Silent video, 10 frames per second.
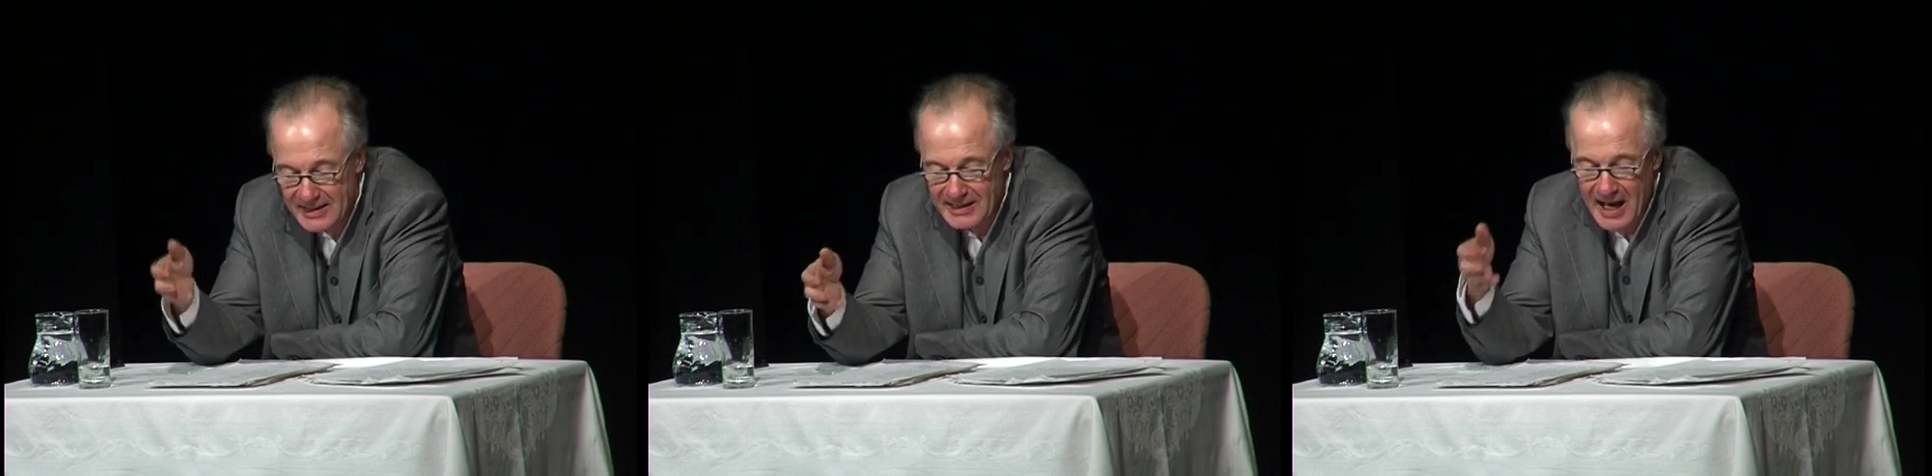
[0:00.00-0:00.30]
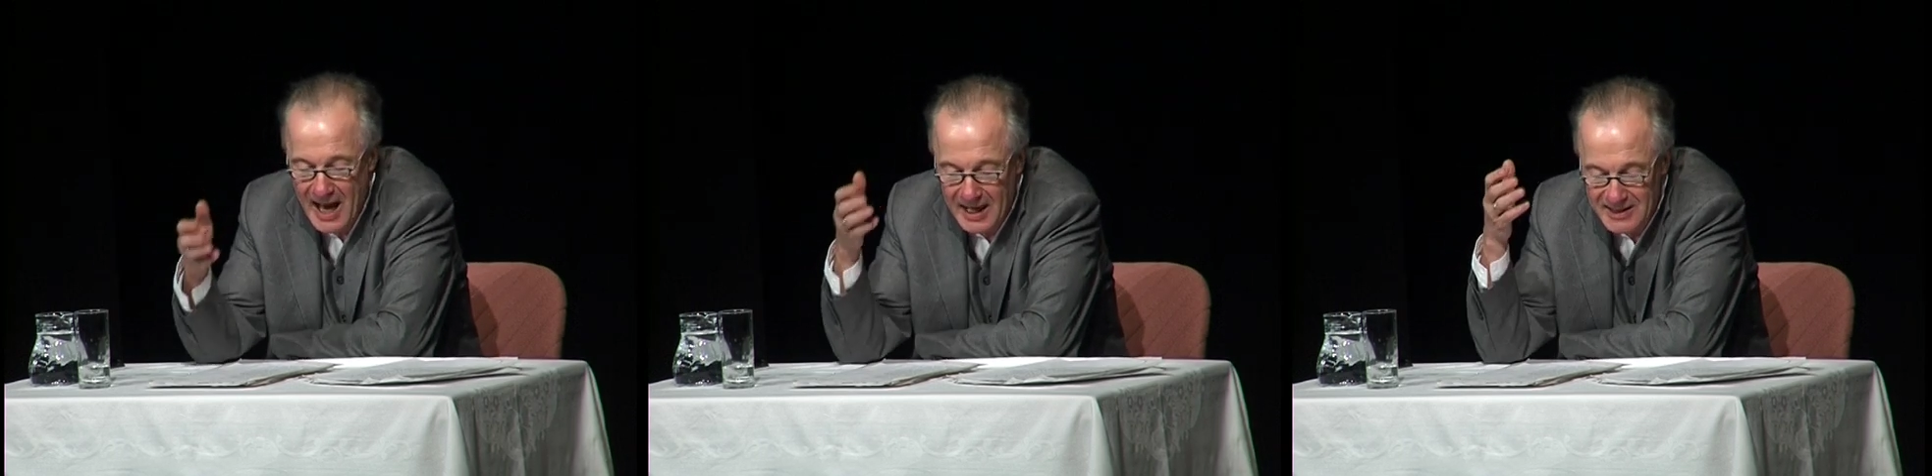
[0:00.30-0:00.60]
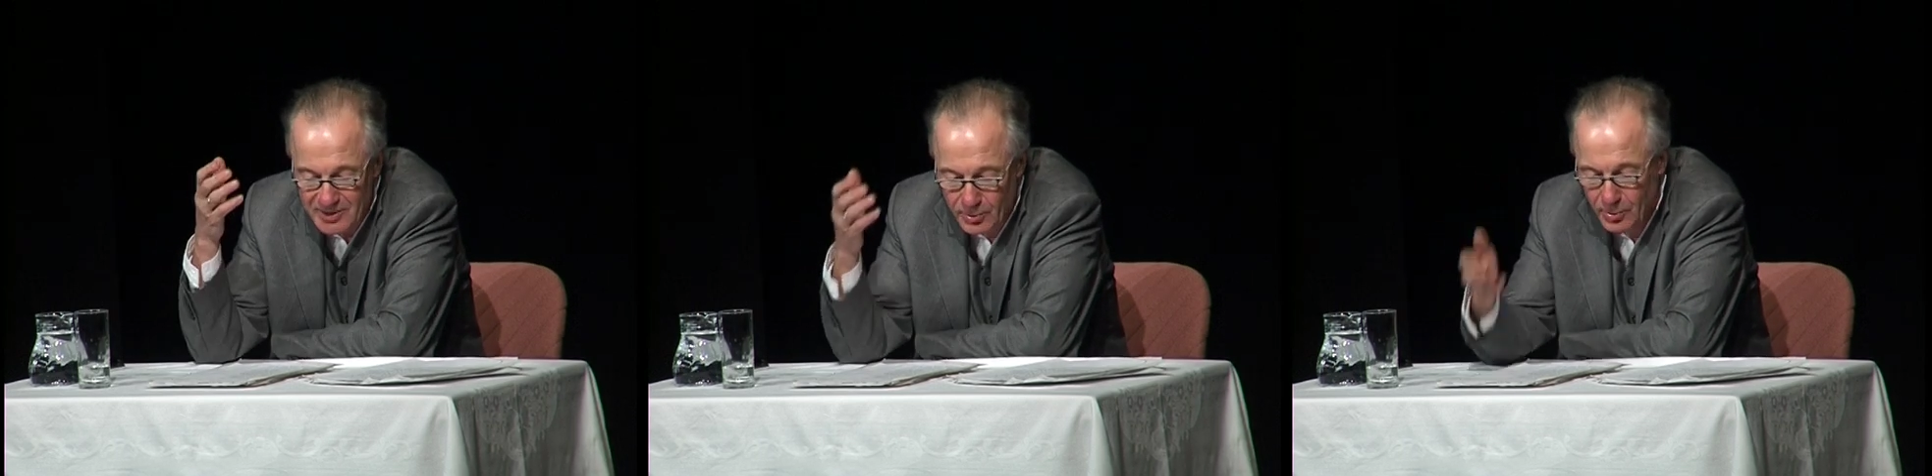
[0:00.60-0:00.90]
von
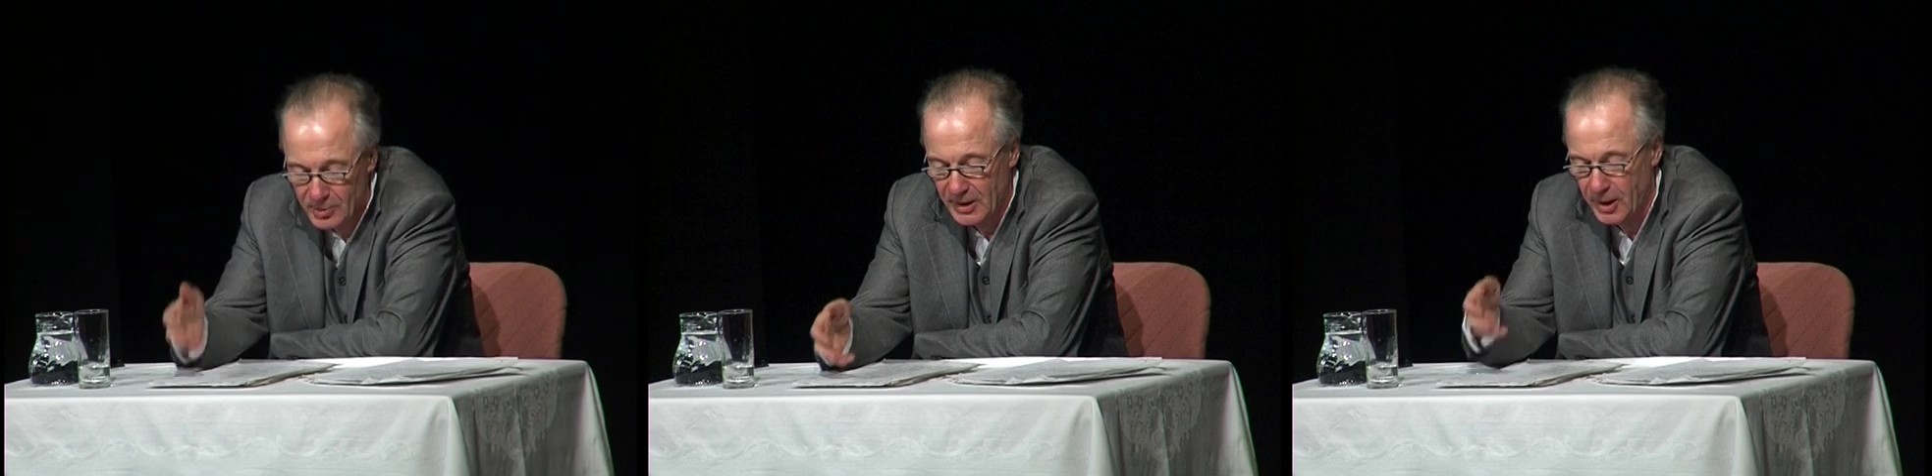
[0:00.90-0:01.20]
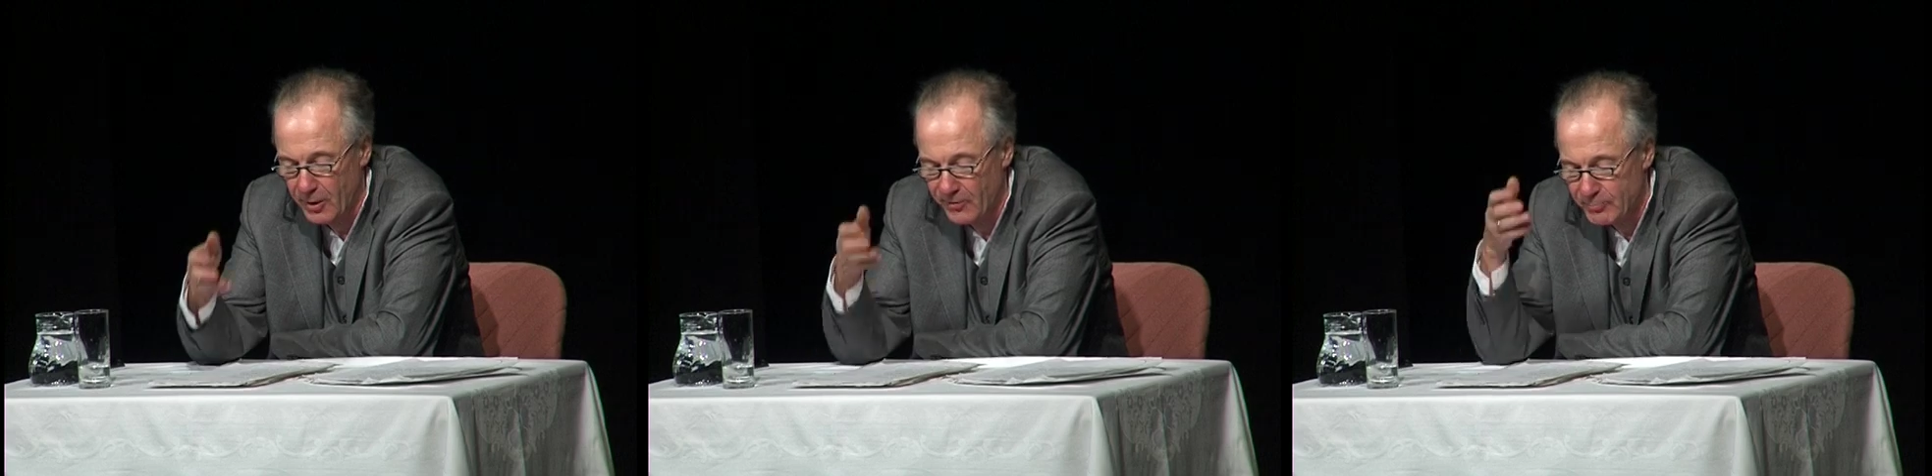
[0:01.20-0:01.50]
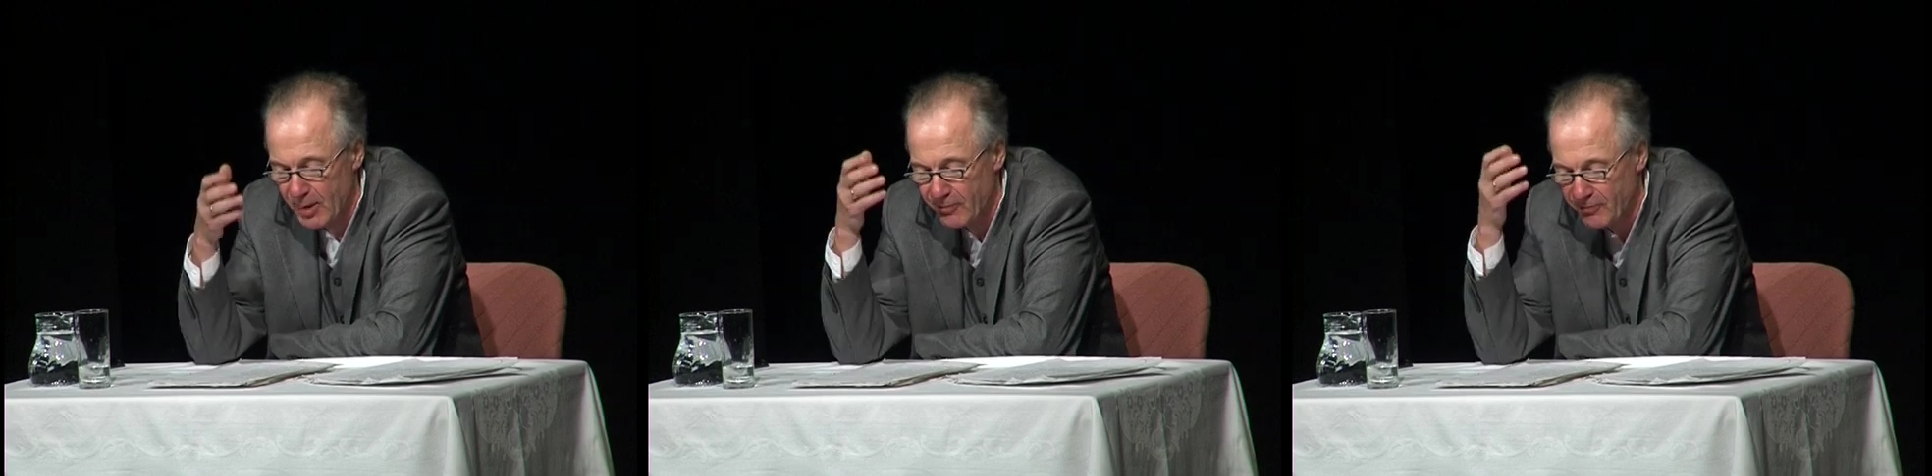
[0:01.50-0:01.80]
Helmut Qualtingers